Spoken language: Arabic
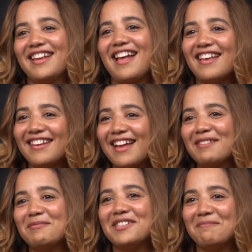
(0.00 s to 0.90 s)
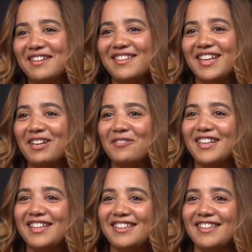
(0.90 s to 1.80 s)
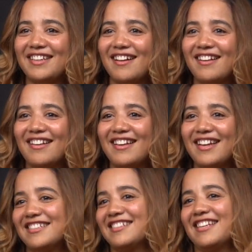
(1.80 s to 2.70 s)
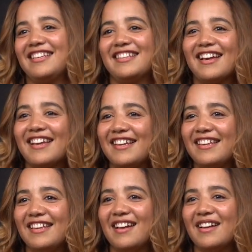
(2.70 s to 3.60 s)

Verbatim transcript: راه انا غنمشي نبعد على والديا حيت هذيك داخليه